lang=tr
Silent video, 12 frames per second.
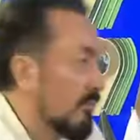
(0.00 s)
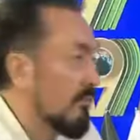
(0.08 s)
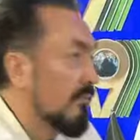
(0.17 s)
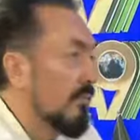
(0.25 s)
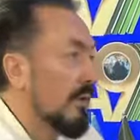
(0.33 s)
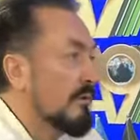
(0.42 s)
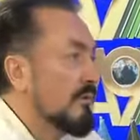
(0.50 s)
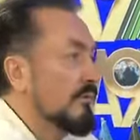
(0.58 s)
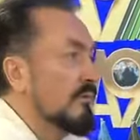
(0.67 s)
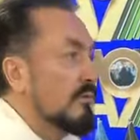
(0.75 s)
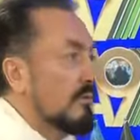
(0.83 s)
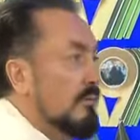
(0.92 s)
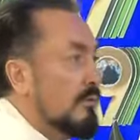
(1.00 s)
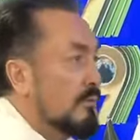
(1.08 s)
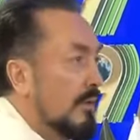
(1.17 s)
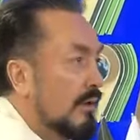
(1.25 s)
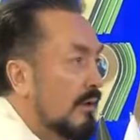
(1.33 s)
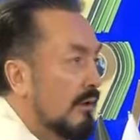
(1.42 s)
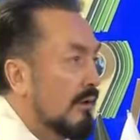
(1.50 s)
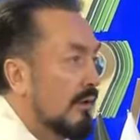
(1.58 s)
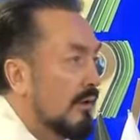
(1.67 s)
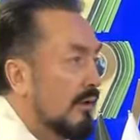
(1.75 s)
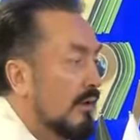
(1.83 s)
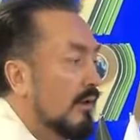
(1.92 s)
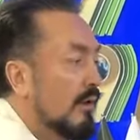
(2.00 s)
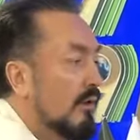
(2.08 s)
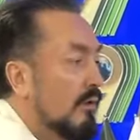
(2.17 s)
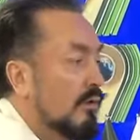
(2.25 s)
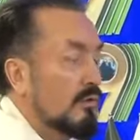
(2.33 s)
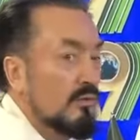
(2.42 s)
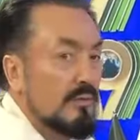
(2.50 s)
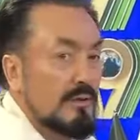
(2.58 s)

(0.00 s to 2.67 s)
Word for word: nasıl süslemiş bak. Hoşumuza